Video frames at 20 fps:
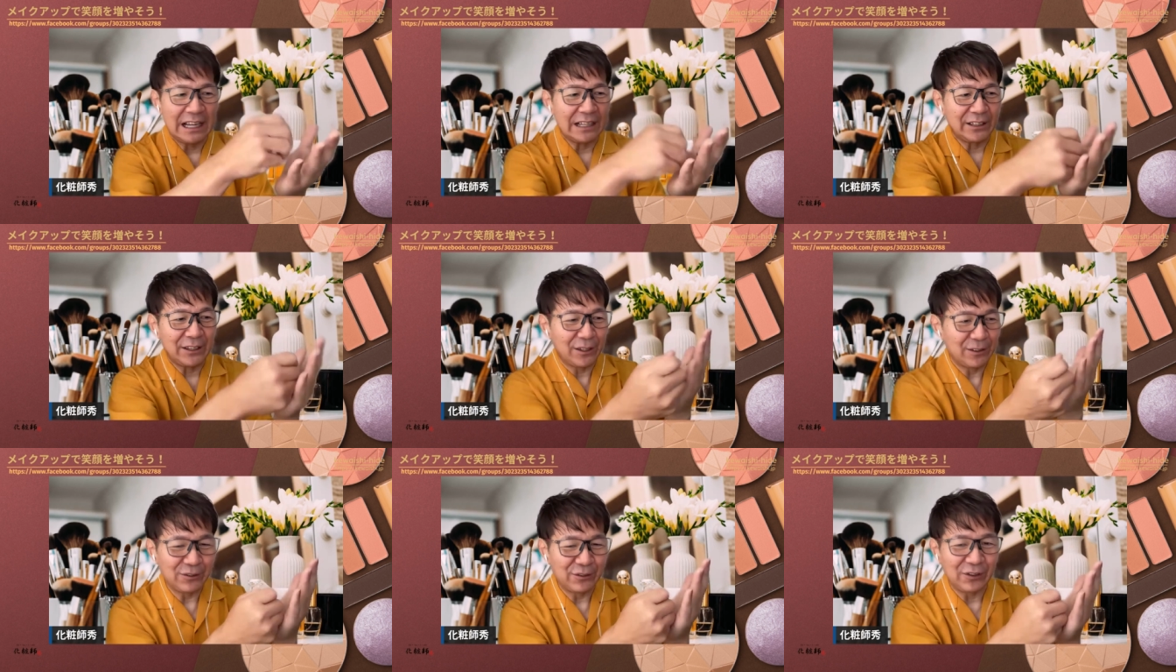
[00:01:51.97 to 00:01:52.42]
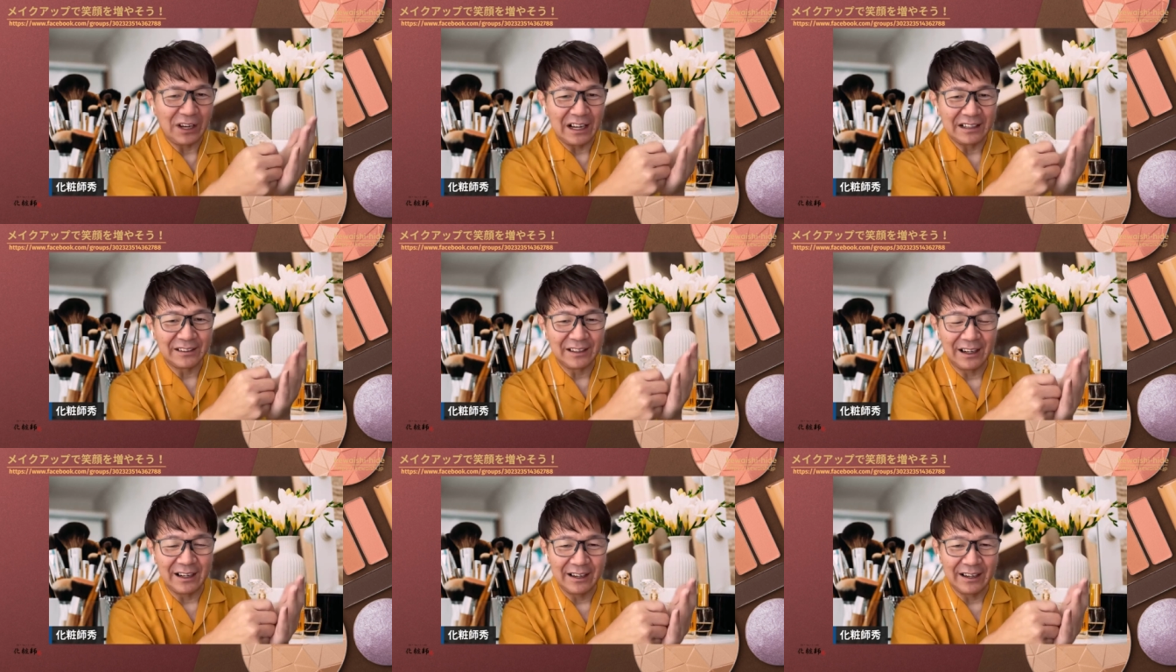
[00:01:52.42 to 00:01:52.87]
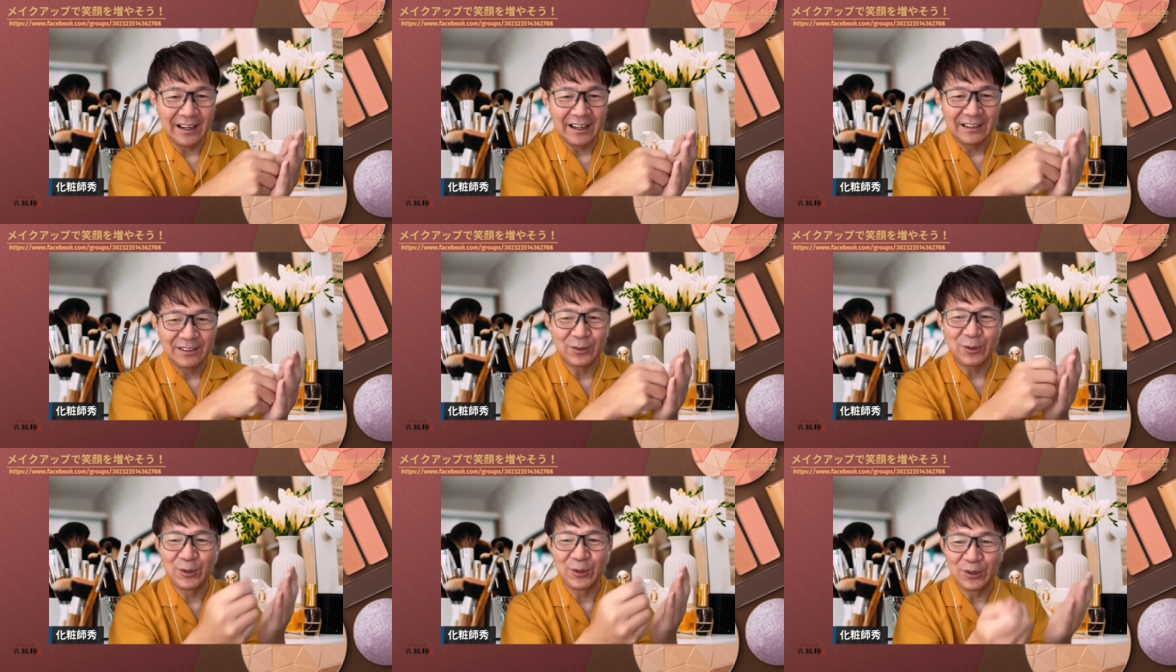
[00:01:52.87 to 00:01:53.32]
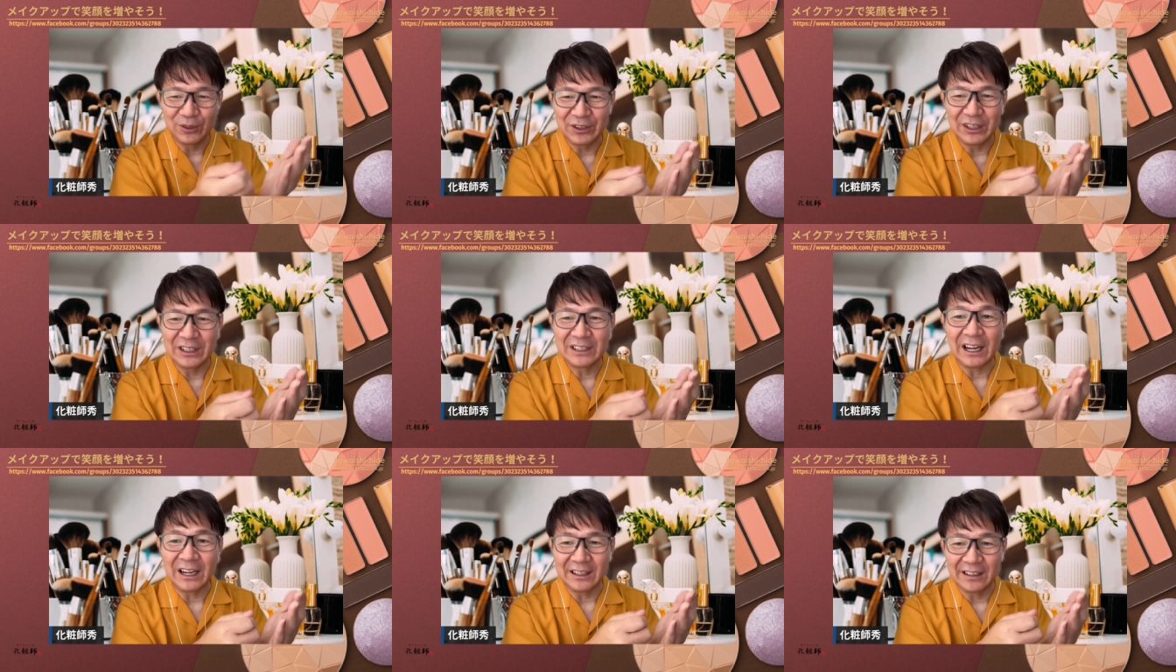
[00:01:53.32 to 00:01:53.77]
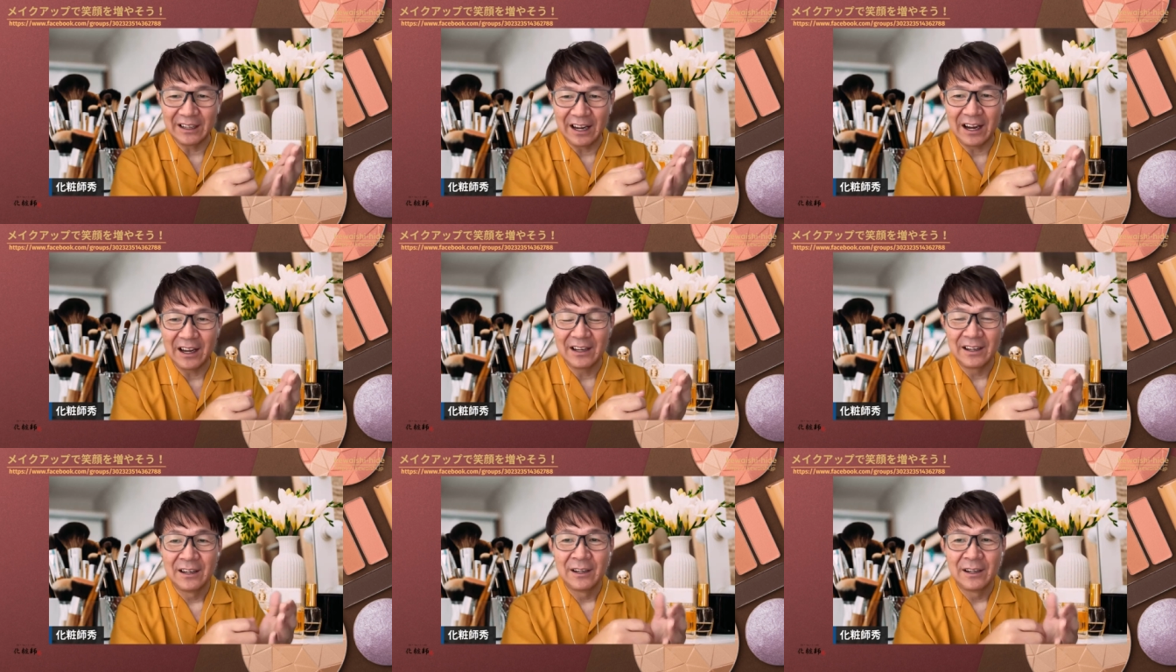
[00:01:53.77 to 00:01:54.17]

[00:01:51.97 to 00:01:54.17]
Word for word: やってるとかあったらね、東京出たりね、